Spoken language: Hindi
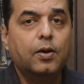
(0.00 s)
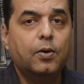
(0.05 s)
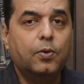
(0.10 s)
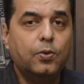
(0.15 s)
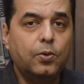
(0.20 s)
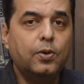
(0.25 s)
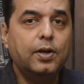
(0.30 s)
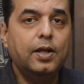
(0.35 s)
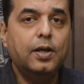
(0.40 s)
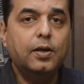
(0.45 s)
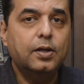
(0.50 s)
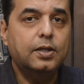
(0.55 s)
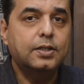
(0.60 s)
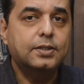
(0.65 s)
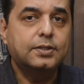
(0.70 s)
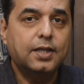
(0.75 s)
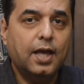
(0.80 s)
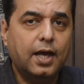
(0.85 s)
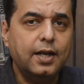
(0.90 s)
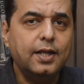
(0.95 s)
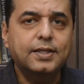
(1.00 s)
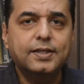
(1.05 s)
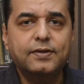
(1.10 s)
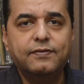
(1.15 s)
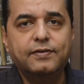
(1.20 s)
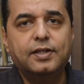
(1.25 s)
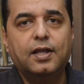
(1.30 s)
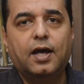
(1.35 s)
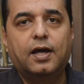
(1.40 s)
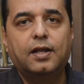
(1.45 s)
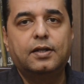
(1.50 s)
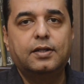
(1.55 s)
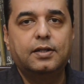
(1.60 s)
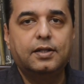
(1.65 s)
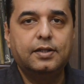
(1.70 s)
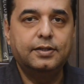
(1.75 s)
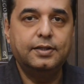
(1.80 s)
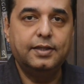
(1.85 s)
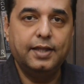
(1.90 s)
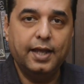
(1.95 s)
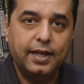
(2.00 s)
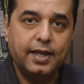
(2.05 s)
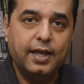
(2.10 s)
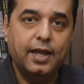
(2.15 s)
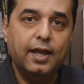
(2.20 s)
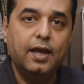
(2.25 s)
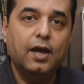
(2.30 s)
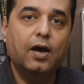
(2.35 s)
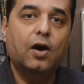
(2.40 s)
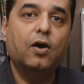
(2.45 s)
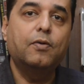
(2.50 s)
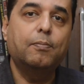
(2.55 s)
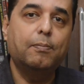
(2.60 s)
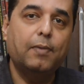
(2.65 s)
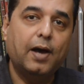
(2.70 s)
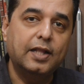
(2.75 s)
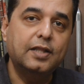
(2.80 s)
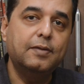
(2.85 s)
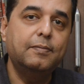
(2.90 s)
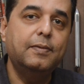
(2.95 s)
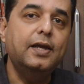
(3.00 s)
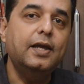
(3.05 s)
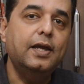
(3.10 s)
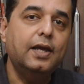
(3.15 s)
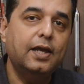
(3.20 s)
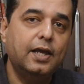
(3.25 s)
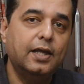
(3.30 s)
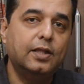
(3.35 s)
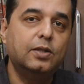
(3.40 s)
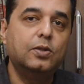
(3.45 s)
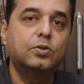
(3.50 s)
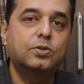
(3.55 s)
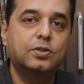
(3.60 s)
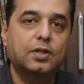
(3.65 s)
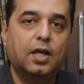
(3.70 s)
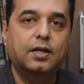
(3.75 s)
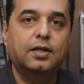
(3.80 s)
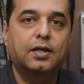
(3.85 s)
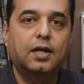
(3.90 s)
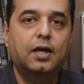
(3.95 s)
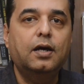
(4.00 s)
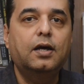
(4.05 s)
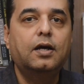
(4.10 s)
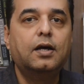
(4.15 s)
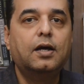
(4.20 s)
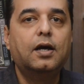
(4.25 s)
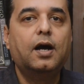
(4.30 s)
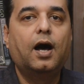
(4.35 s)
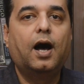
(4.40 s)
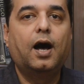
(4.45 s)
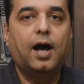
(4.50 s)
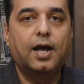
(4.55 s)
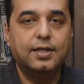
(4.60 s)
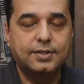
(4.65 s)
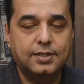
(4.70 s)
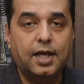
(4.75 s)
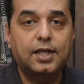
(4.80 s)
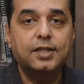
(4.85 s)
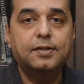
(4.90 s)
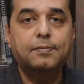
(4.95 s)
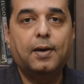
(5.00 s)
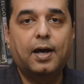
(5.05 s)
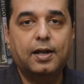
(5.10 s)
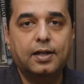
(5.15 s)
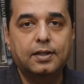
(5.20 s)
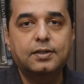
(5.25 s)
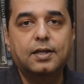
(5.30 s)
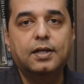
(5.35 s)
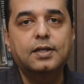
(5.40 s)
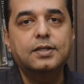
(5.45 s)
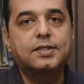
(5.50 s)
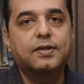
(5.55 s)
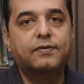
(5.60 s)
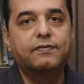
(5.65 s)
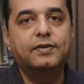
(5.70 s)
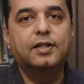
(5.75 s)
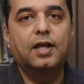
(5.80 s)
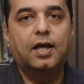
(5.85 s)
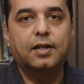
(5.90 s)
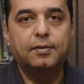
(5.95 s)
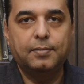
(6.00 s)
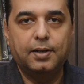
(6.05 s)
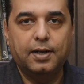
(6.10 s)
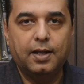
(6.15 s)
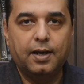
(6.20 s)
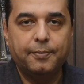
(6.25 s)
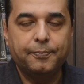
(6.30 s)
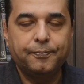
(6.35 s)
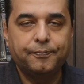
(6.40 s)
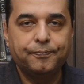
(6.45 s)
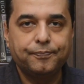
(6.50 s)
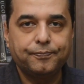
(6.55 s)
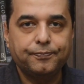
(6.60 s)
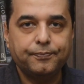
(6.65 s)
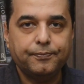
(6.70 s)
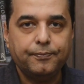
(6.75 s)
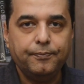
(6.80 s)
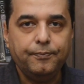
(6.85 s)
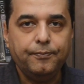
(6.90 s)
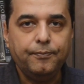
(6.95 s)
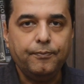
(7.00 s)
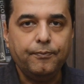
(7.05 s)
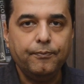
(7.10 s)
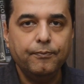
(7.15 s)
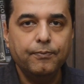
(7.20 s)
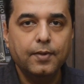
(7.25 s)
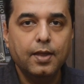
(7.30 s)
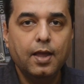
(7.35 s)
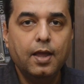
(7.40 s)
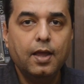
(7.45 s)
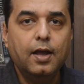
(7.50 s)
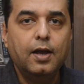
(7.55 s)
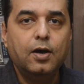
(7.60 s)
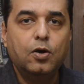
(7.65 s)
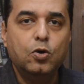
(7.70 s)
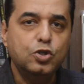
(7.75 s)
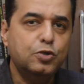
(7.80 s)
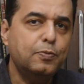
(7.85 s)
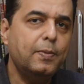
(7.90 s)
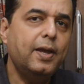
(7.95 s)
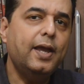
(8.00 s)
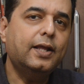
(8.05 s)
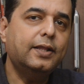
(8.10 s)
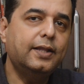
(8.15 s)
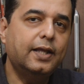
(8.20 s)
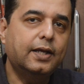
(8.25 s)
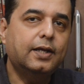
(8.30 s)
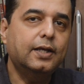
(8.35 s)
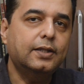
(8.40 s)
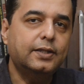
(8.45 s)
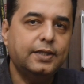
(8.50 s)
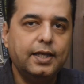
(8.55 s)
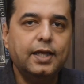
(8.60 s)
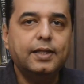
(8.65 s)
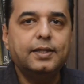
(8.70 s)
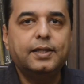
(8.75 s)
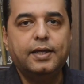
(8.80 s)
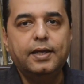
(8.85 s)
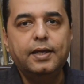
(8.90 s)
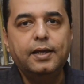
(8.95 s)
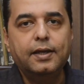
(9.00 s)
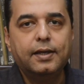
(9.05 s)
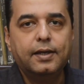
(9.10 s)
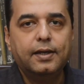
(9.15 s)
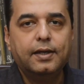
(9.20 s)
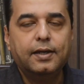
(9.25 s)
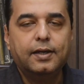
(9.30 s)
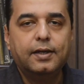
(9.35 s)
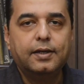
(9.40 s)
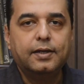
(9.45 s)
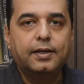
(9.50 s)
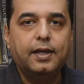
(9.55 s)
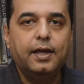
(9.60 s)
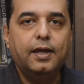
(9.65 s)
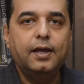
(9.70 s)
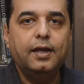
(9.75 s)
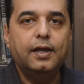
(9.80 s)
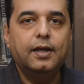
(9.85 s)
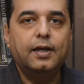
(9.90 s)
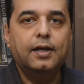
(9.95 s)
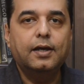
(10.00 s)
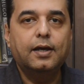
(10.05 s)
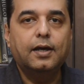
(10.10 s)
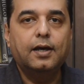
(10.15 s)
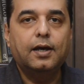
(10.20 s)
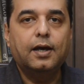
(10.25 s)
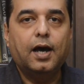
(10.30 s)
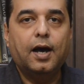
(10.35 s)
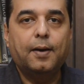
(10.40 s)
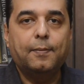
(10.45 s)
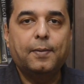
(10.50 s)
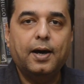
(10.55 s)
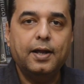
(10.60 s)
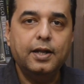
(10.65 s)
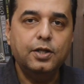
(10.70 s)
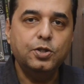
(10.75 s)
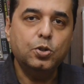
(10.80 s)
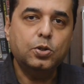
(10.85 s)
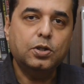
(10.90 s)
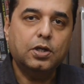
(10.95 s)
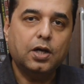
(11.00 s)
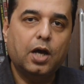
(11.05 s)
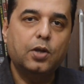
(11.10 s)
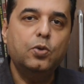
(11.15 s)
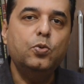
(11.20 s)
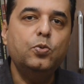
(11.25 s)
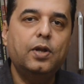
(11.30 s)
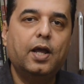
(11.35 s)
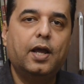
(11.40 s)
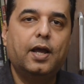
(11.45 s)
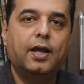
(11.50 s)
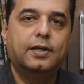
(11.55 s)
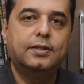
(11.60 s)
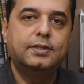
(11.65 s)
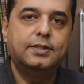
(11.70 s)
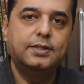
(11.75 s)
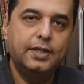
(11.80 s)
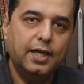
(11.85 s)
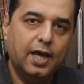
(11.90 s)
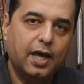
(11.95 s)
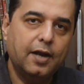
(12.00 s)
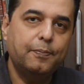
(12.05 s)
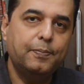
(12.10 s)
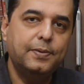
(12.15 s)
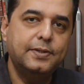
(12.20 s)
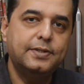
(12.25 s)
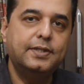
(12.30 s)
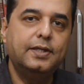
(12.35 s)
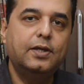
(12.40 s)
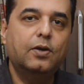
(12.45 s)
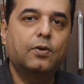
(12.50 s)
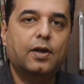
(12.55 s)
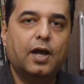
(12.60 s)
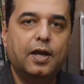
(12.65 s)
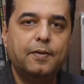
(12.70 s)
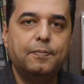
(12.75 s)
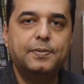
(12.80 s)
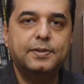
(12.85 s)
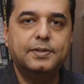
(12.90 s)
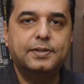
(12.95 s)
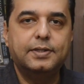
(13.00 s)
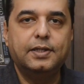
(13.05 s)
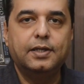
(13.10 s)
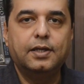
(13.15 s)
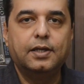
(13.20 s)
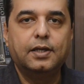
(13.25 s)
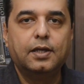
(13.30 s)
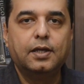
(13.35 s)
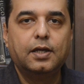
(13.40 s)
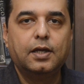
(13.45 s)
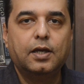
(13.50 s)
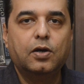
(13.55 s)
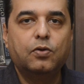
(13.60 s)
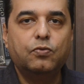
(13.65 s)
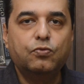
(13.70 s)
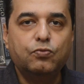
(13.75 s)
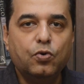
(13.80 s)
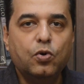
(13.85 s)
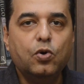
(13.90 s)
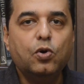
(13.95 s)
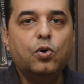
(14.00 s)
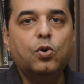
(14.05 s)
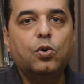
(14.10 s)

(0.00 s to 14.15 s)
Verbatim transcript: उन्होंने सारे संविधान देखे और बाद में हिंदुस्तान का आजाद भारत का संविधान बना उसमें एक दिक्कत ये थी कि हमारे जो कानून है सीआरपीसी और आईपीसी वो